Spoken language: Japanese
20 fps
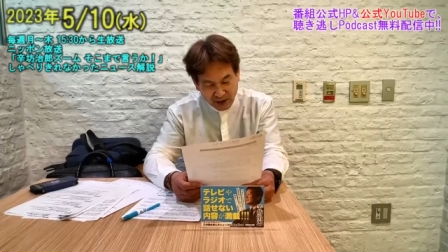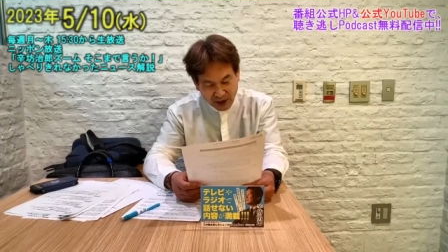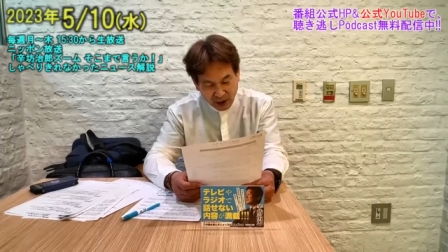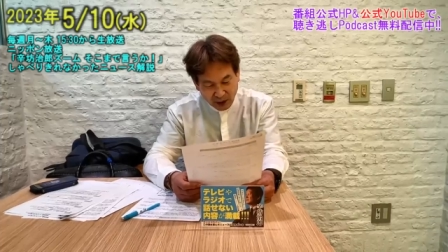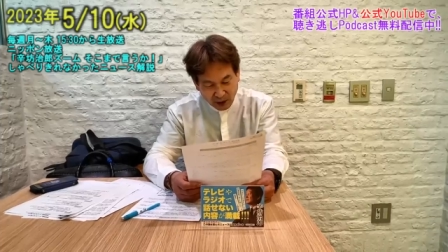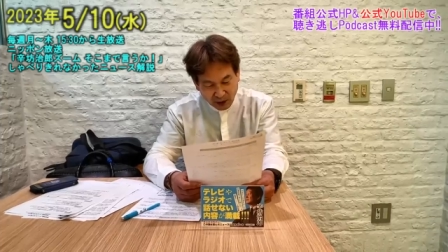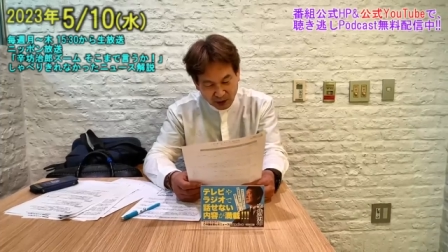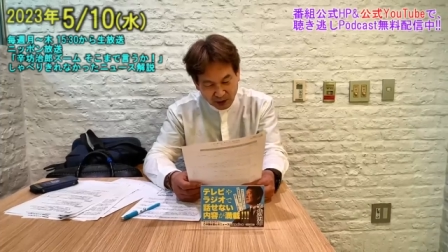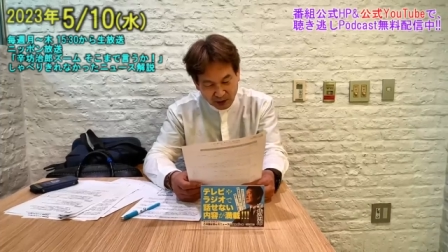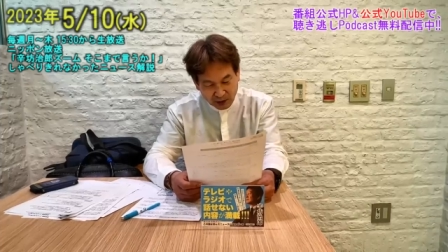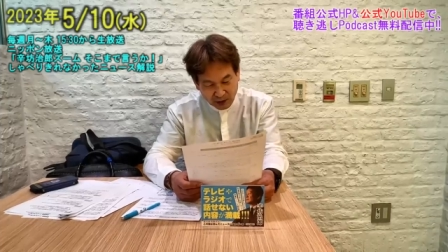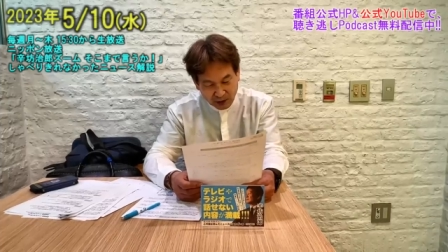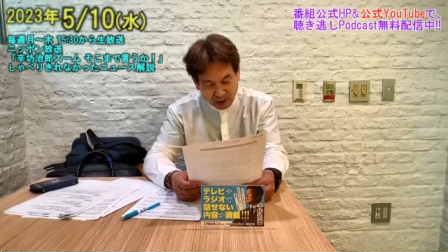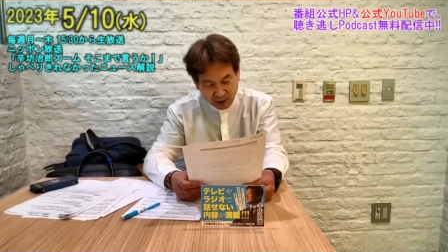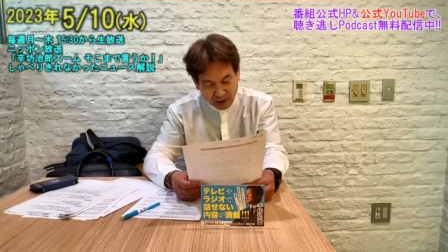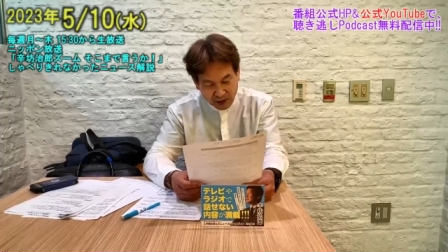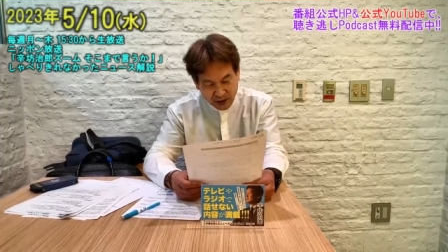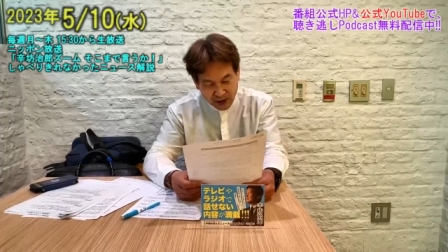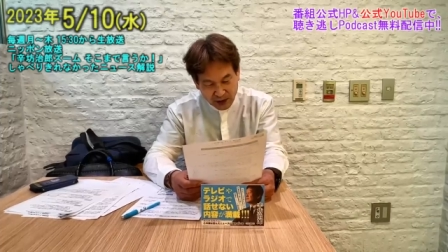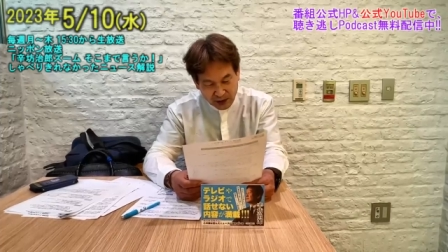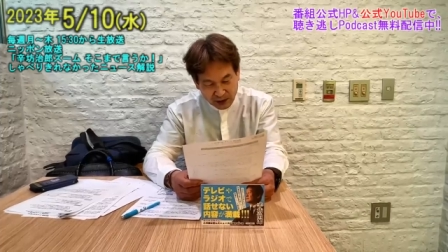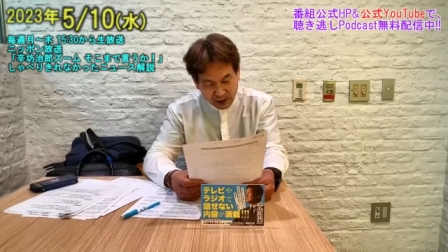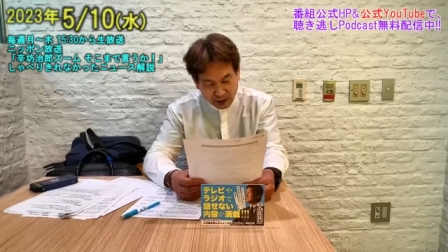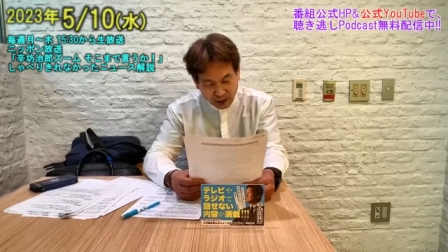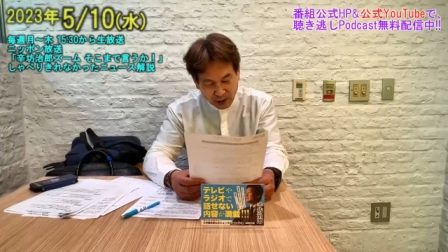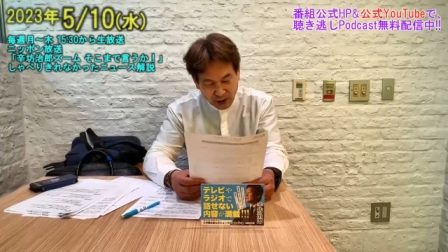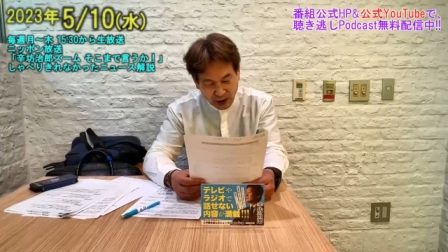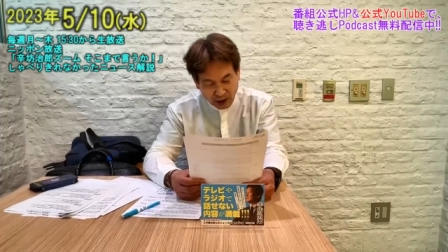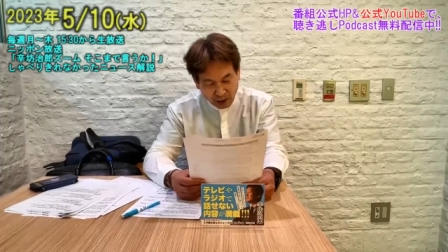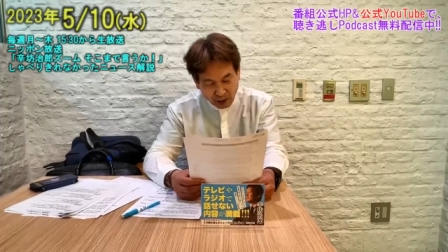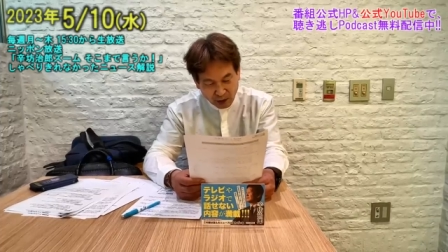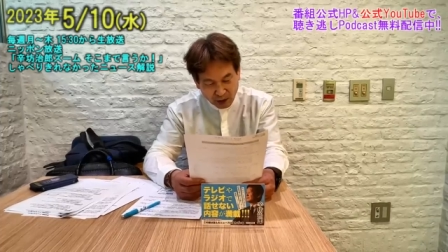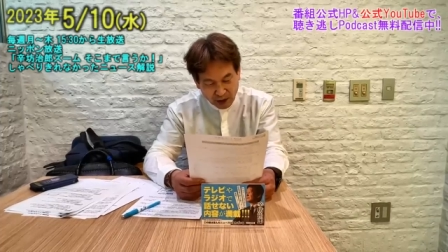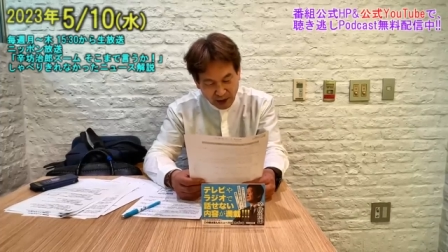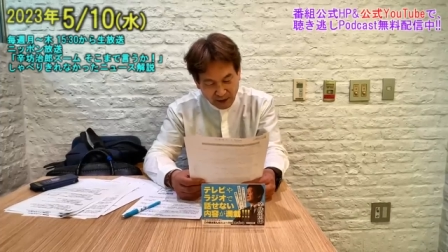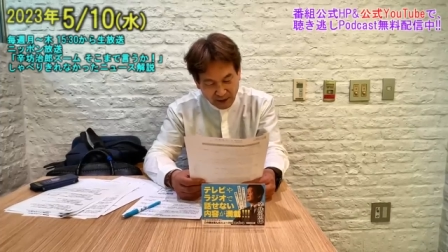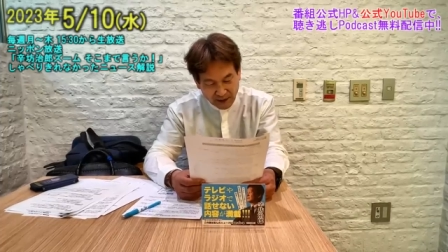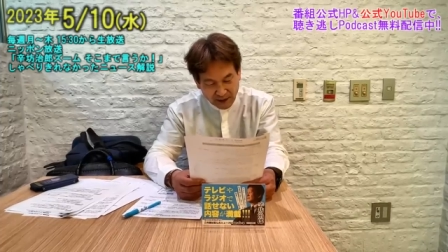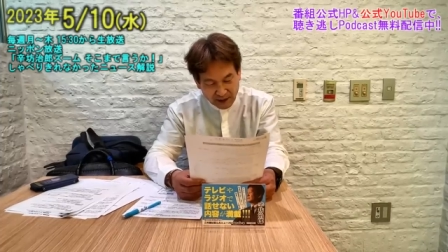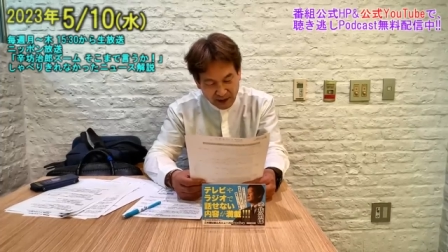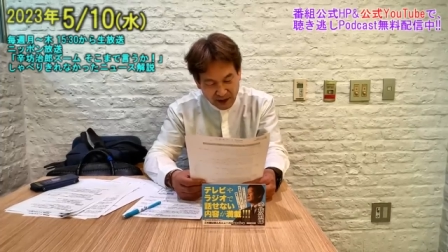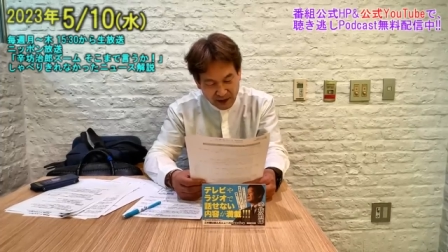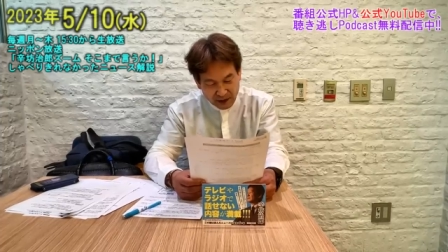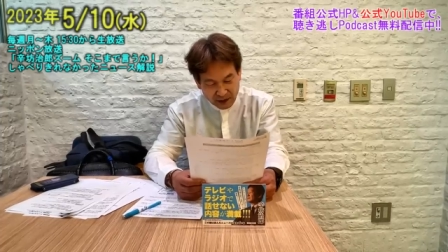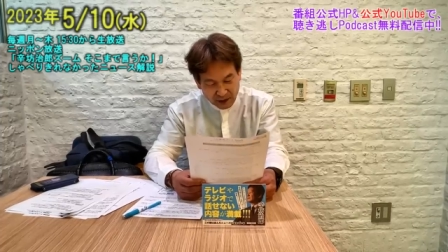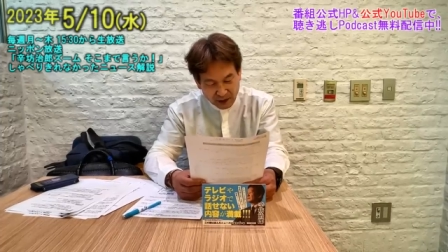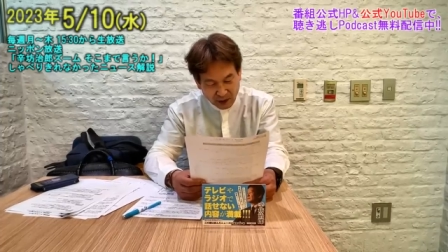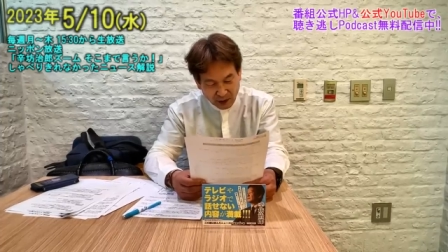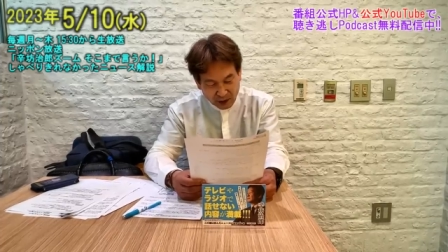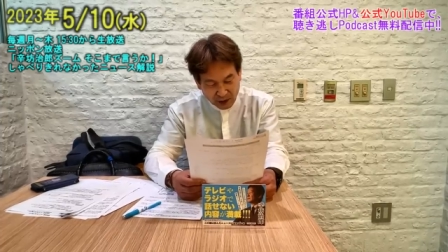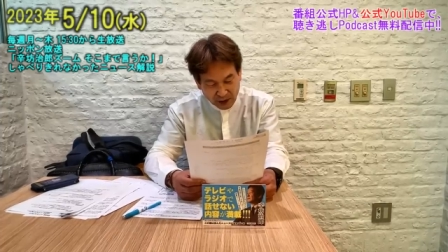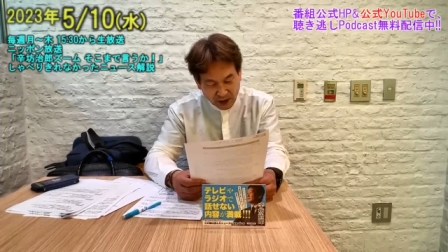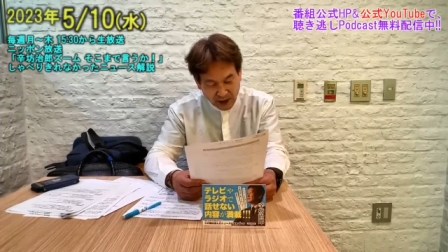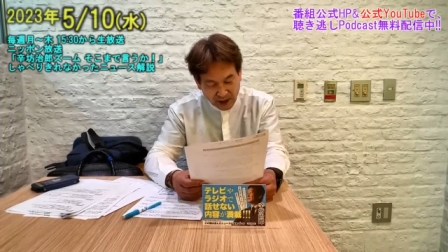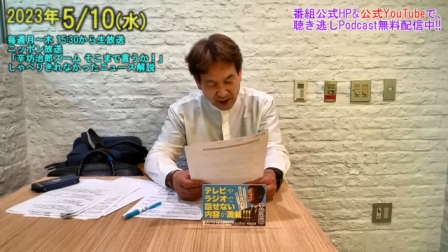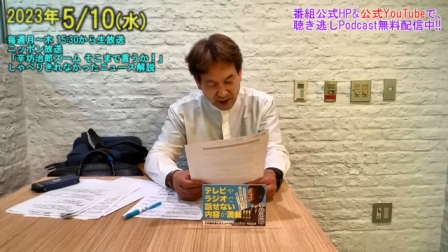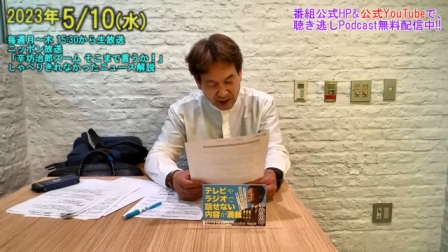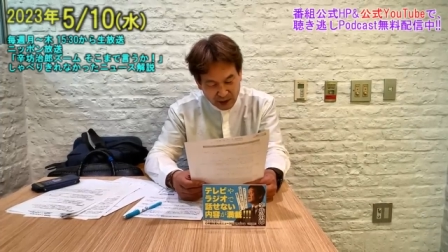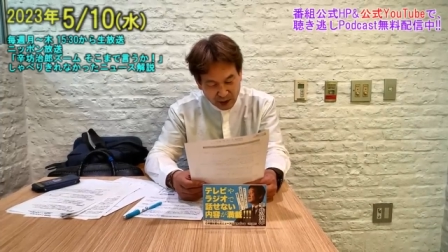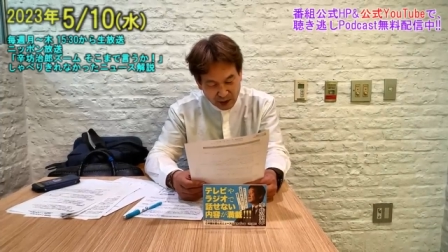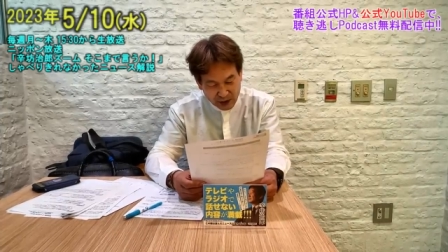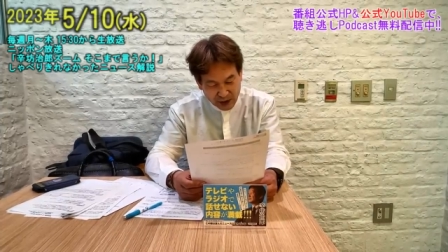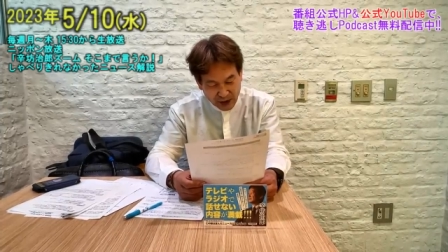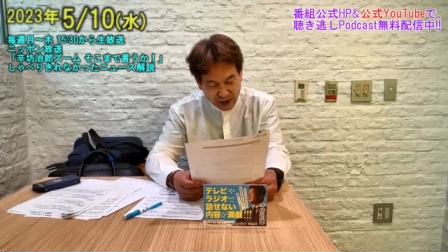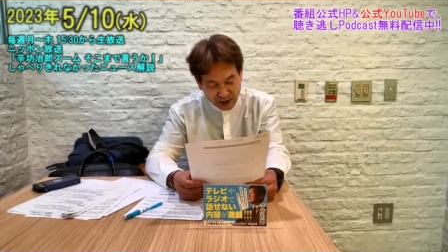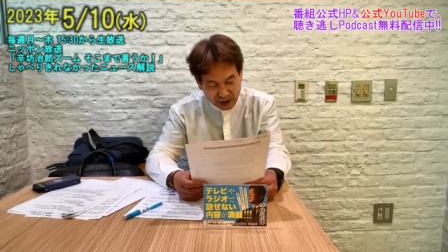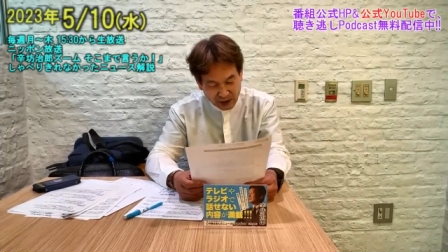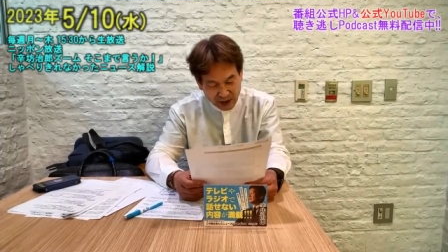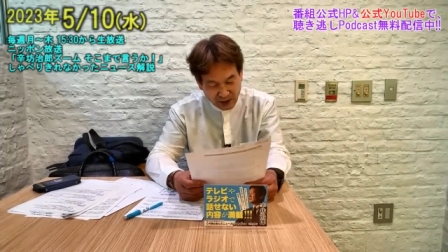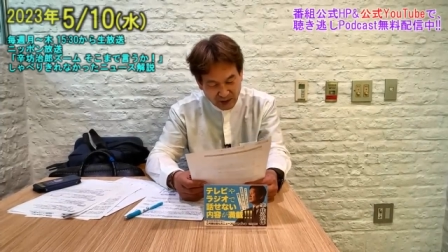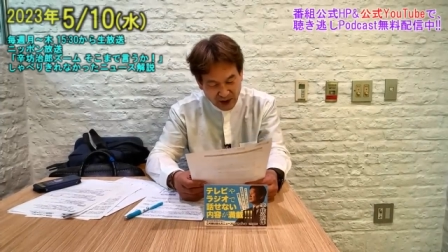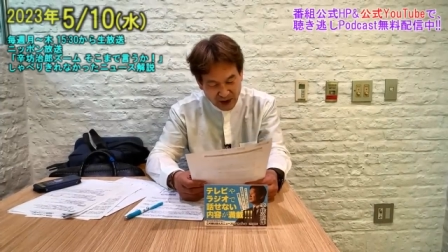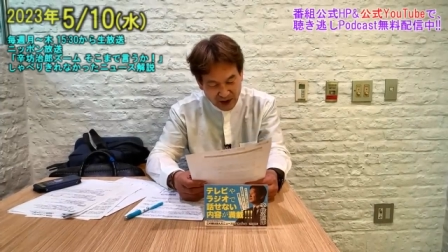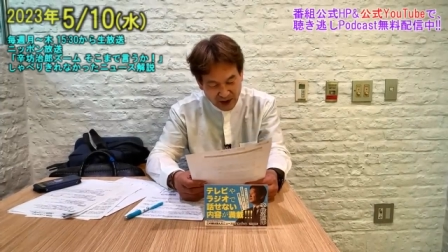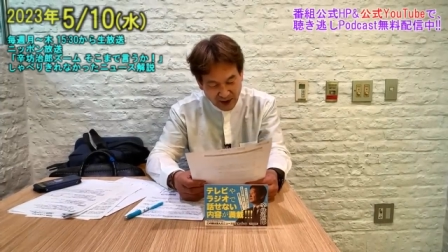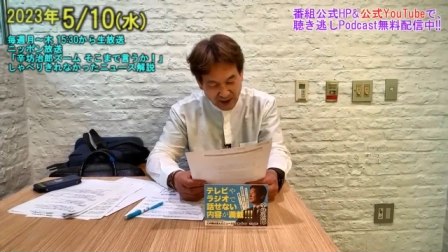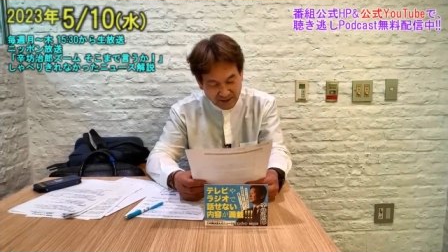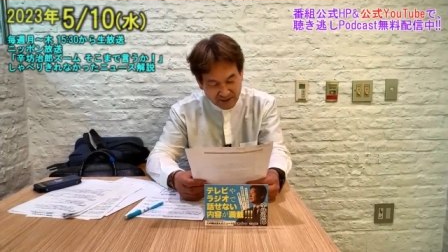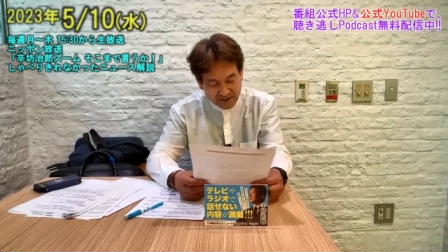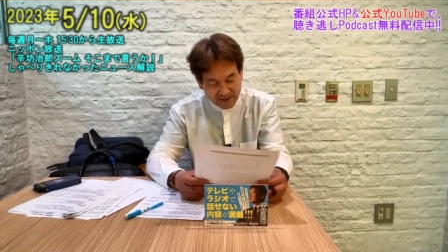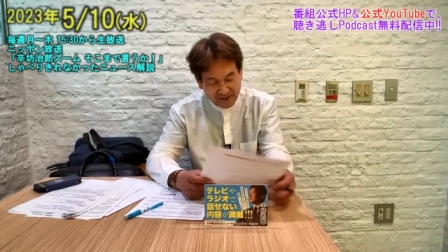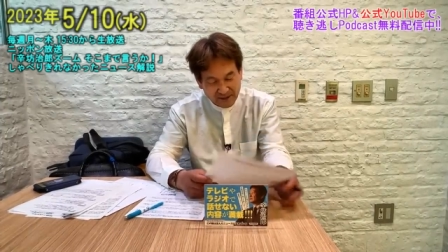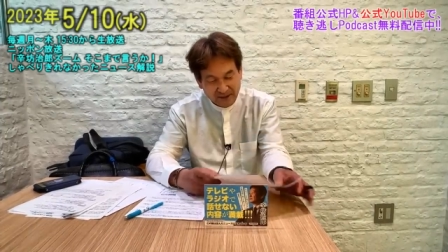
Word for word: び本当の戦争が行われているとウクライナ情勢に触れました。